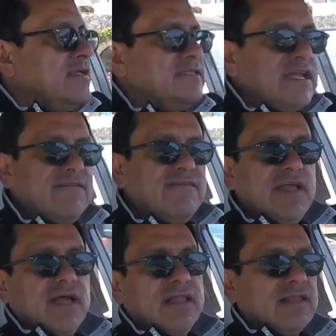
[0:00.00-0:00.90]

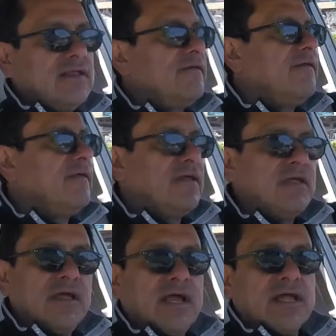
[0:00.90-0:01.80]
JBL,
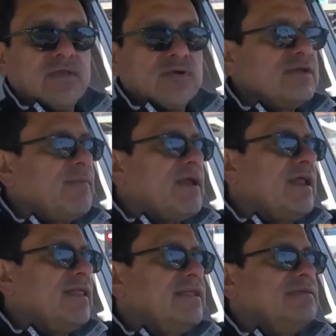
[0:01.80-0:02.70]
14
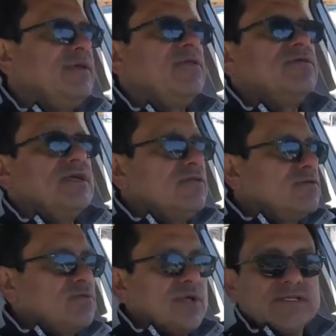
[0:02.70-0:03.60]
parlantes,
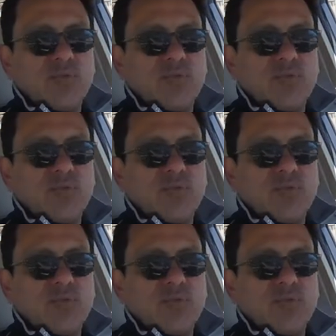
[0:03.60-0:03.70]
1200 watts de